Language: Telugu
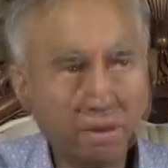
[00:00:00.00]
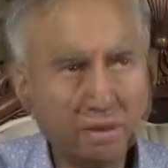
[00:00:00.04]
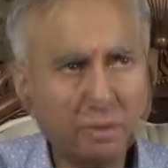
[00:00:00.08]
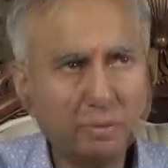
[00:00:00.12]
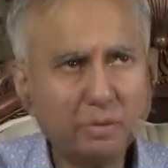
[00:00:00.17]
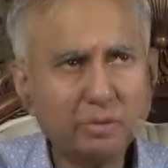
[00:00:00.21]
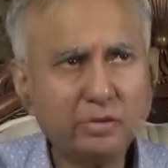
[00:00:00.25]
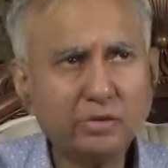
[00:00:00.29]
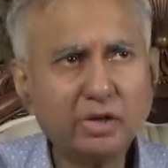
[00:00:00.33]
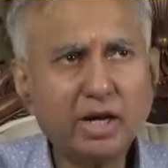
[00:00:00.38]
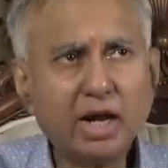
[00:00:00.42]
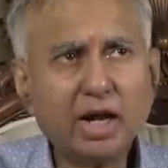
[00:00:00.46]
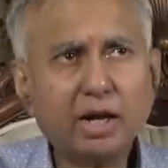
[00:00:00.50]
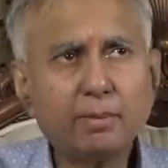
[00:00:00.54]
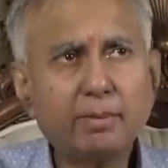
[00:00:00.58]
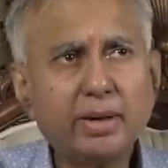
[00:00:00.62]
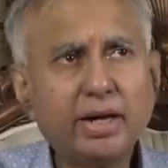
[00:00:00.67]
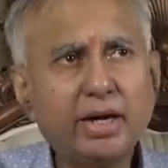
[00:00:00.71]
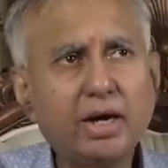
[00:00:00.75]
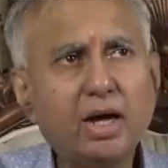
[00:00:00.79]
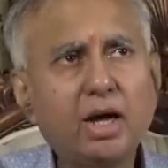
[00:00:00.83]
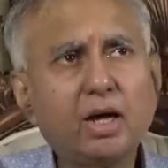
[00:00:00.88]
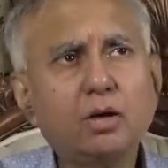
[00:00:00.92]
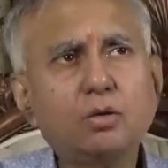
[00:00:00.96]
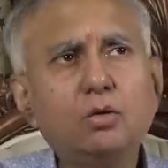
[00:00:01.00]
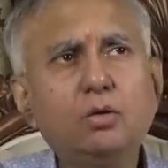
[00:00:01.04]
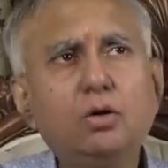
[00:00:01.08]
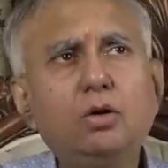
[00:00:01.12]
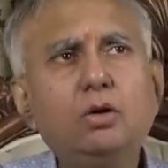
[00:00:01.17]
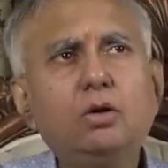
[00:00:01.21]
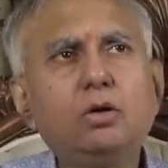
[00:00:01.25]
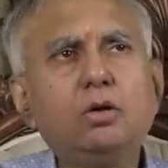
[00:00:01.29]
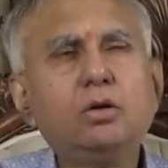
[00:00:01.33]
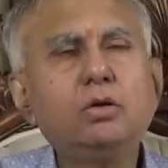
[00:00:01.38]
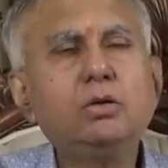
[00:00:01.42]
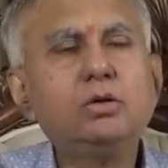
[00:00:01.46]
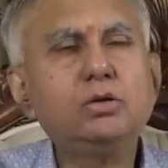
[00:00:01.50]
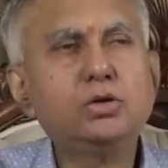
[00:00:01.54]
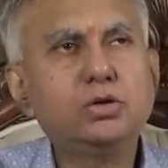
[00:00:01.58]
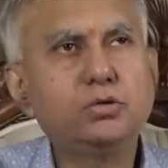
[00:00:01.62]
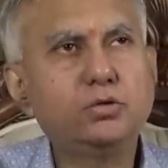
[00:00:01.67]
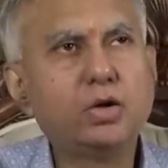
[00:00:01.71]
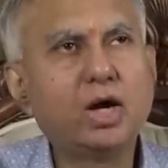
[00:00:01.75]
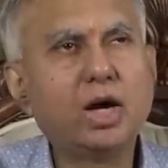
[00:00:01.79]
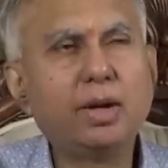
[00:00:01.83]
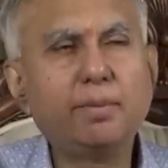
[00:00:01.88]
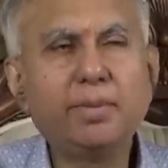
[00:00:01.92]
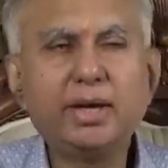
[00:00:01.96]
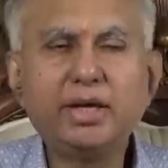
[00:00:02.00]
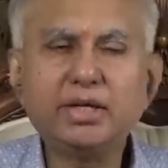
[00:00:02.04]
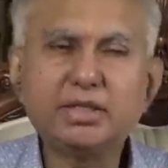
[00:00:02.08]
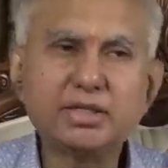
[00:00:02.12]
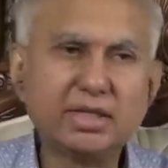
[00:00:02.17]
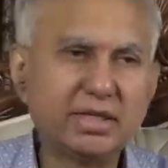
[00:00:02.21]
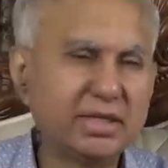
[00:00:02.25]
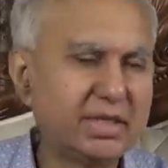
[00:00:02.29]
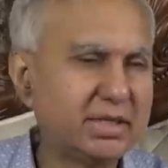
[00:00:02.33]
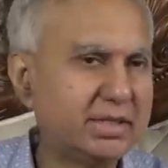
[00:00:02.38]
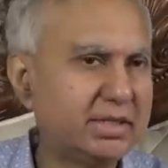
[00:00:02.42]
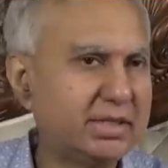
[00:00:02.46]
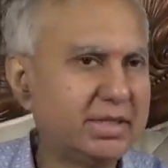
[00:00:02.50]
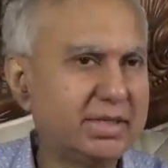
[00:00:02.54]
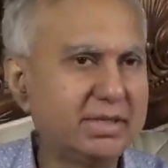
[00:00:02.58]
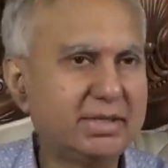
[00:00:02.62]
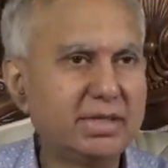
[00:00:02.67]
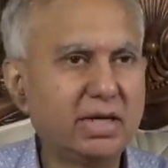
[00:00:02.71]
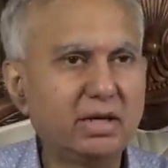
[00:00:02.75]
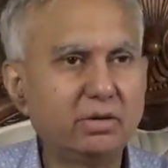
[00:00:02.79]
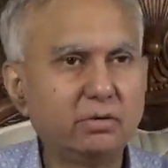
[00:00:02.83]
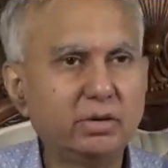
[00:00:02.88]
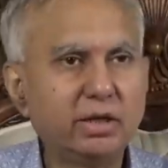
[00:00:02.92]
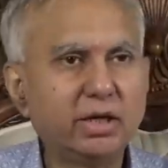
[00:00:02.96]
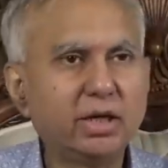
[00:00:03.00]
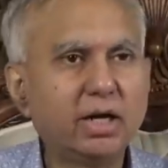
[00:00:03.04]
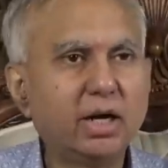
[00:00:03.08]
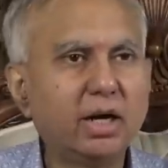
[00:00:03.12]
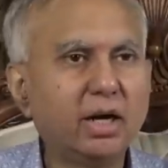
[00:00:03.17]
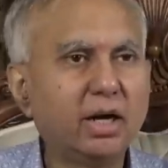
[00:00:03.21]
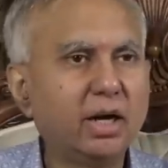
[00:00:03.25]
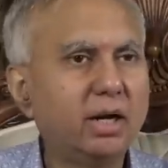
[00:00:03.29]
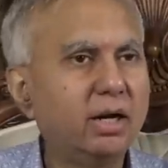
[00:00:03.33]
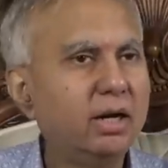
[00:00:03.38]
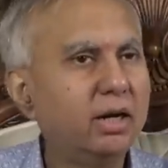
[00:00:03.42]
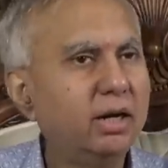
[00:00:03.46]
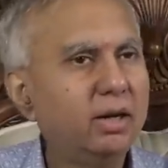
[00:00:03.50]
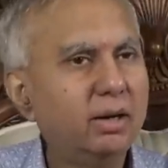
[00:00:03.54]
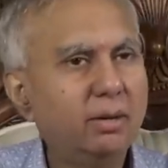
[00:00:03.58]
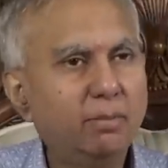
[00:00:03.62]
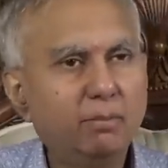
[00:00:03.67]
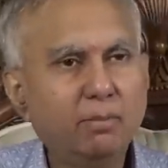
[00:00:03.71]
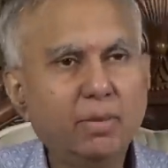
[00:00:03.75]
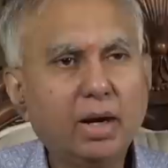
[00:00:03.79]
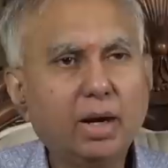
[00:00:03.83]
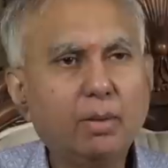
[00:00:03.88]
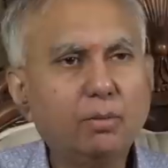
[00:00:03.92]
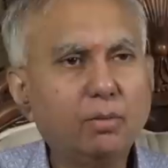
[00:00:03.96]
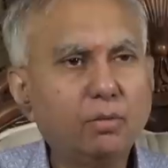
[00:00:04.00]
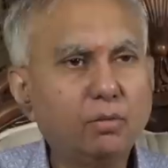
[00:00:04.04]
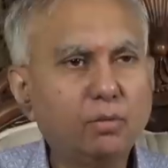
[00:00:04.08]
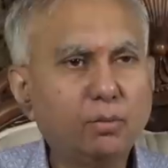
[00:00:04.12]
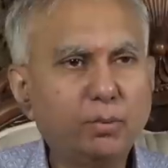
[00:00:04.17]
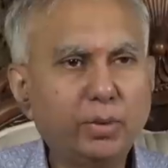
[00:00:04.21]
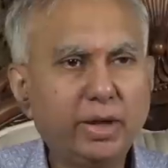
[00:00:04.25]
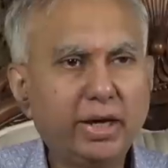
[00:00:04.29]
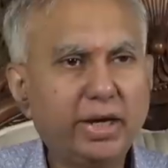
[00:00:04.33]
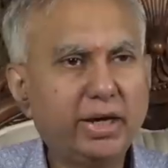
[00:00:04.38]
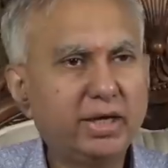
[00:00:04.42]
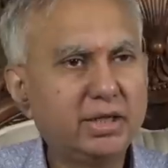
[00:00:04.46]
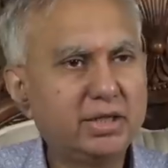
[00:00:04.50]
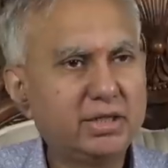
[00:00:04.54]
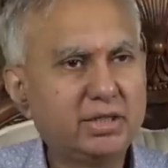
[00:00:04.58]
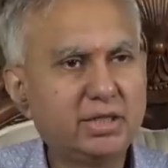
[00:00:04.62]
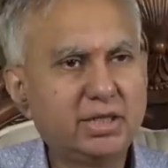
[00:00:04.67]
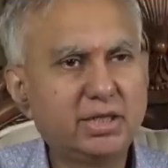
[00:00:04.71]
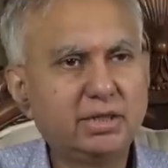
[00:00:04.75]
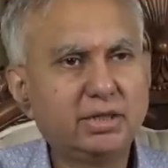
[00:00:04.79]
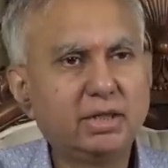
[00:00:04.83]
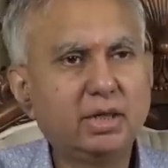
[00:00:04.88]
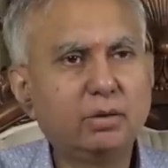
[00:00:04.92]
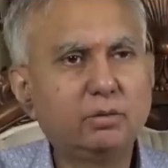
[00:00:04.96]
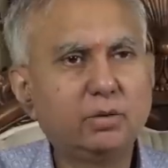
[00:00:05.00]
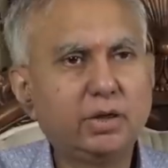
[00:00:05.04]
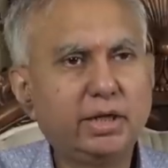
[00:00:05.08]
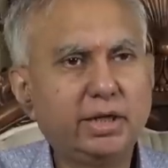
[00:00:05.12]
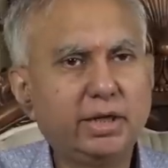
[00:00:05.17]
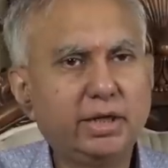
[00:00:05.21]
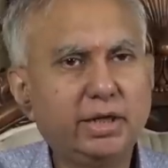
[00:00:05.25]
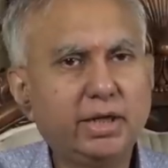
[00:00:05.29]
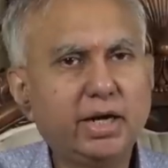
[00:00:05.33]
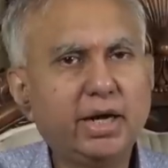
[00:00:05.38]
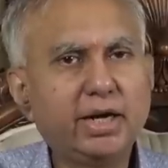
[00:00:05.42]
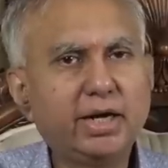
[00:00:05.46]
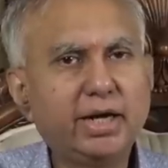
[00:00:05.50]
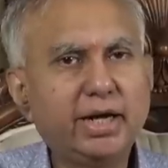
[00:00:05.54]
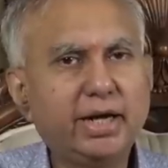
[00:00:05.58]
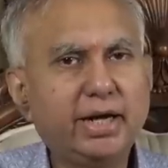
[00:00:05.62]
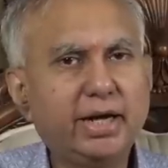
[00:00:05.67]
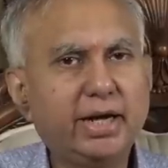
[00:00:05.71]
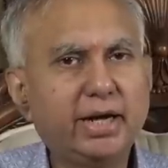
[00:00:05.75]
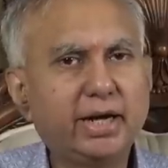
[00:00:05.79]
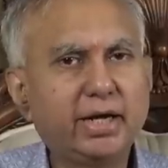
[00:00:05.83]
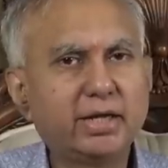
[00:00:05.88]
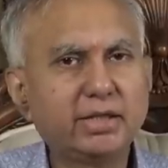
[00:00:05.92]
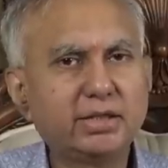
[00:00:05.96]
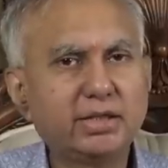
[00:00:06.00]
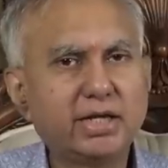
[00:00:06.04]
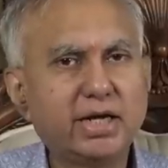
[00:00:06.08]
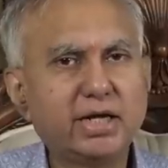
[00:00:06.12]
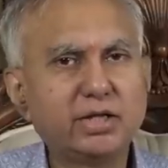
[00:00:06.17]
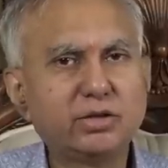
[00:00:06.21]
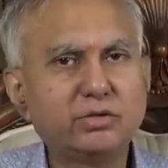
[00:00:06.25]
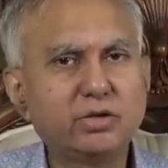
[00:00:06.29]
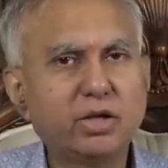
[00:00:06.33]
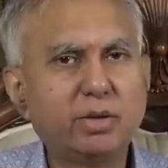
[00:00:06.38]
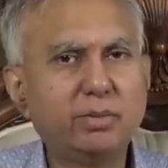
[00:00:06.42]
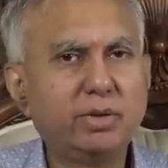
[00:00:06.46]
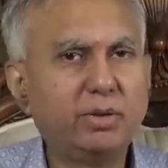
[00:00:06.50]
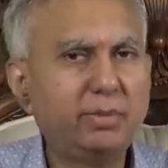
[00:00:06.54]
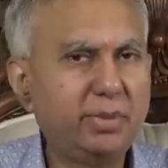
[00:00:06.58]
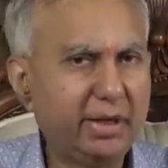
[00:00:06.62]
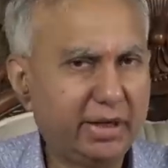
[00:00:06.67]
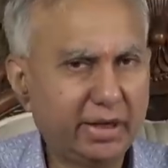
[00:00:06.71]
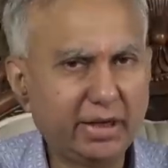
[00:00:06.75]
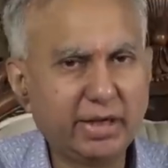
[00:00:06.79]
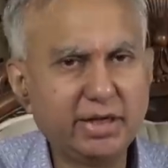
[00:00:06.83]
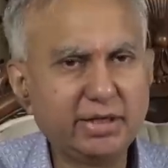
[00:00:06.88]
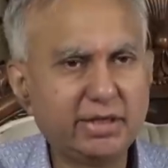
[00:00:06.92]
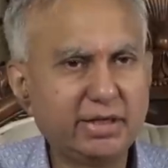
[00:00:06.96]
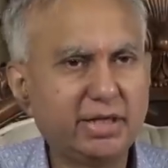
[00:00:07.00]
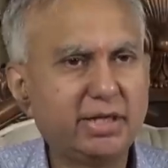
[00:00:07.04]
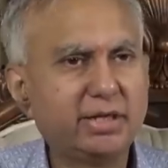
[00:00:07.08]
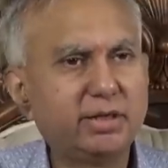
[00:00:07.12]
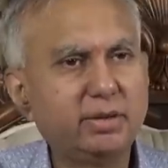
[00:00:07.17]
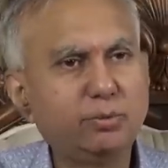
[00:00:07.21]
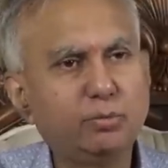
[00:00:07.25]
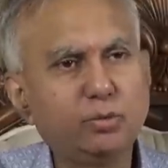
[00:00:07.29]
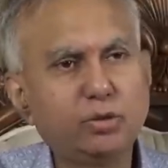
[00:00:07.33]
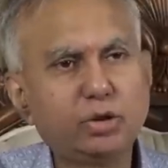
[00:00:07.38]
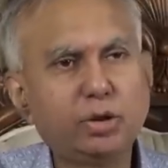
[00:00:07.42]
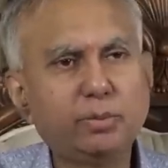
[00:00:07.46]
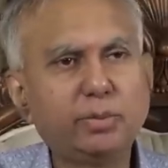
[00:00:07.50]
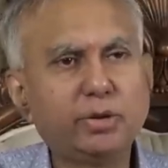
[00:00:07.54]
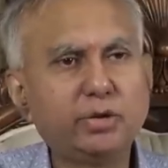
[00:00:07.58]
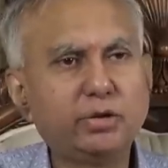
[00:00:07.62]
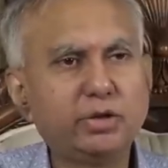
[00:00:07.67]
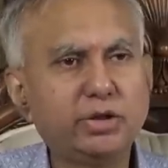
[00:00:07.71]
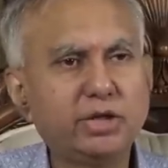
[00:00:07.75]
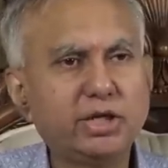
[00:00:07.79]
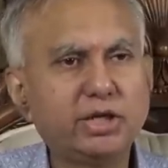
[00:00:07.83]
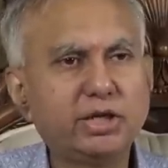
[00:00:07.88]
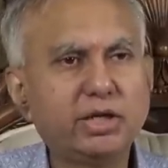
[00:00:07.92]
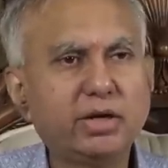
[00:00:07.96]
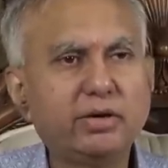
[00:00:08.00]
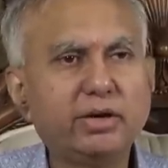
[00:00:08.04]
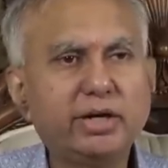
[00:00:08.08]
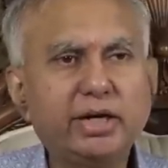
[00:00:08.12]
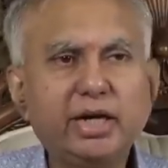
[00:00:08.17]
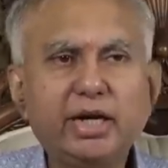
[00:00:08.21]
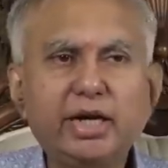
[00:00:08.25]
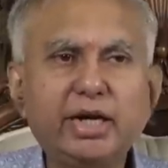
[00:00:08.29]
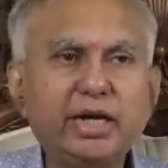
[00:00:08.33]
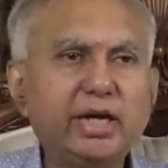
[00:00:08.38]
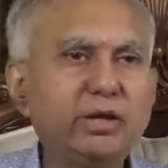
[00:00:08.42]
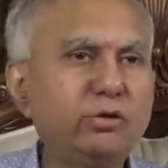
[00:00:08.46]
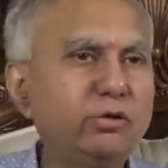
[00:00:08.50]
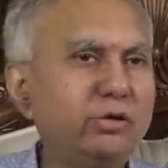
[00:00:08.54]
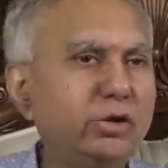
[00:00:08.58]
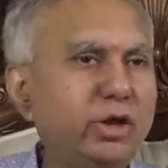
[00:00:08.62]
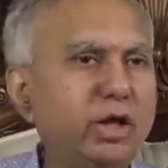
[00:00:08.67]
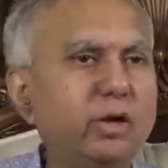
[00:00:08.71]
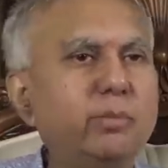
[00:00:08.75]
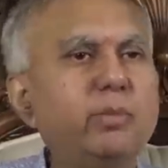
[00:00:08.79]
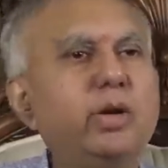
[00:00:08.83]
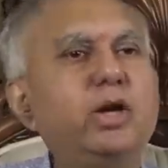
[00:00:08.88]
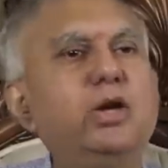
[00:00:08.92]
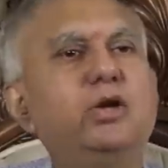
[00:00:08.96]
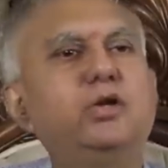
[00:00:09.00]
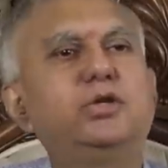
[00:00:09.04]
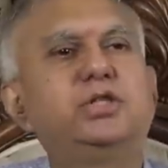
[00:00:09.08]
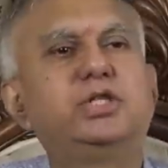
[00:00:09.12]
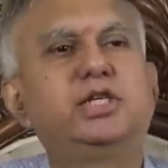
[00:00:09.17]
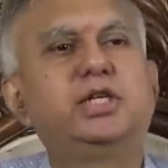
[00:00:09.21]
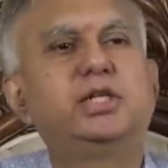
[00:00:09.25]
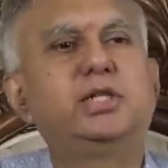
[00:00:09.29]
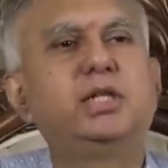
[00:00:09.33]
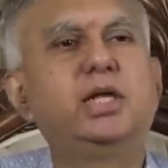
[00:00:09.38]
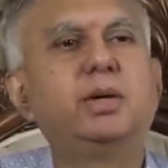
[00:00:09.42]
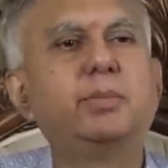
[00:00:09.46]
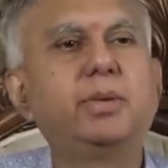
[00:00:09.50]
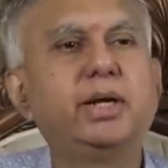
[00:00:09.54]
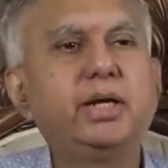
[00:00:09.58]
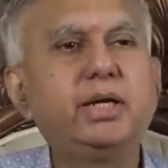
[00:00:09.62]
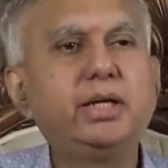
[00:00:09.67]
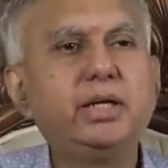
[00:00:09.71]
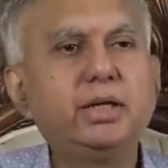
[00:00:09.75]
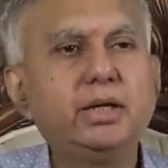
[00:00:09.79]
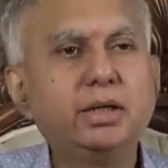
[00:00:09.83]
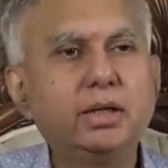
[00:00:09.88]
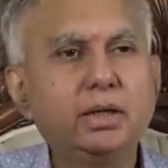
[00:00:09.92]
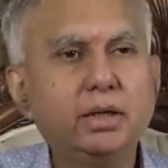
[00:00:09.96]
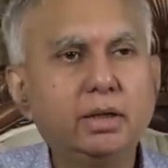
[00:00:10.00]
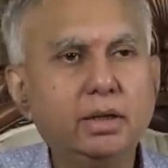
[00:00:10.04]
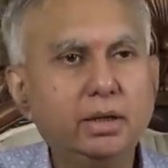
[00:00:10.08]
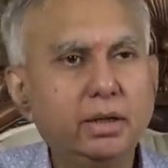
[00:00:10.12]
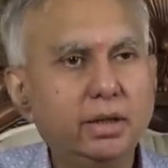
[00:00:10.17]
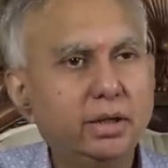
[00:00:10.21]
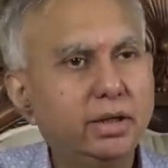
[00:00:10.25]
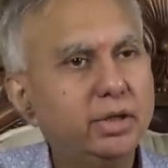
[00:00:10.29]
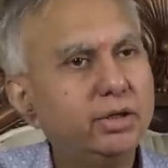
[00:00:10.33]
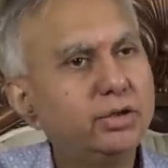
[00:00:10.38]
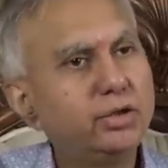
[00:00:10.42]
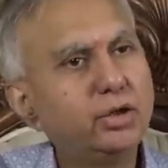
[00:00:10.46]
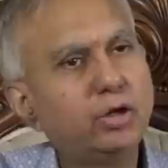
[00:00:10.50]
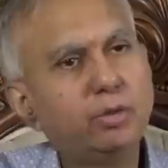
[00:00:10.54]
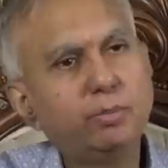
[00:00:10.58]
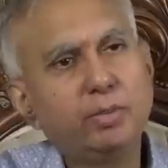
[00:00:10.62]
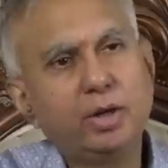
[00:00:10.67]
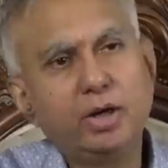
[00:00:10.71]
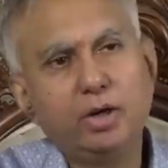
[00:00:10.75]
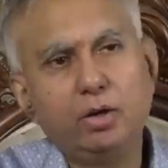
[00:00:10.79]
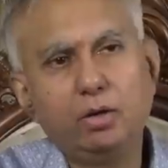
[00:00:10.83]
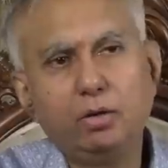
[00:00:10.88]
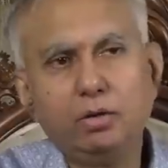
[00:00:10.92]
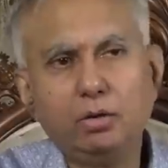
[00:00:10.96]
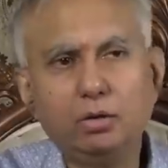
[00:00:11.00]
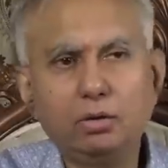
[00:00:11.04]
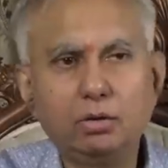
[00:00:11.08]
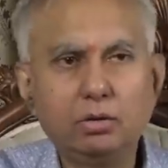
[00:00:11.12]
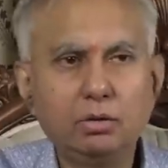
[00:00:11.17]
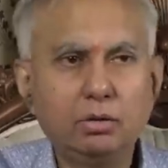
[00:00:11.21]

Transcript: పంతొమ్మిది వందల అరవై నాలుగులో స్వామే సజెస్ట్ చేశారు ఇంకా బాబు ఉపనయనం చేద్దామని అంటే ఎక్కడ చేయాలి స్వామి ఇక్కడే చే పుట్టపర్తి చేద్దామంటే లేదు తిరుమలలో చేద్దామని తిరుమలలో